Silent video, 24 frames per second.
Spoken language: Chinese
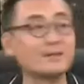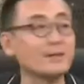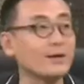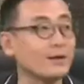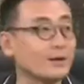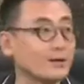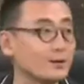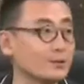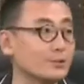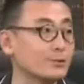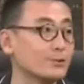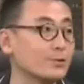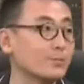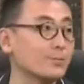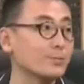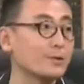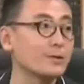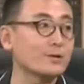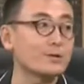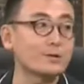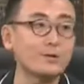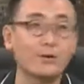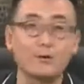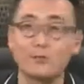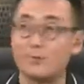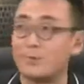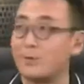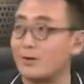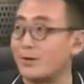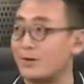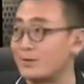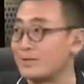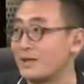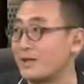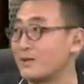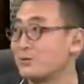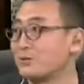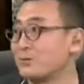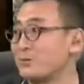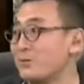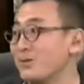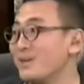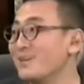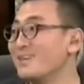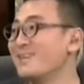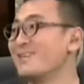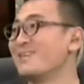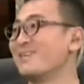第二个就是不要到我们老家
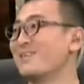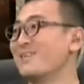去。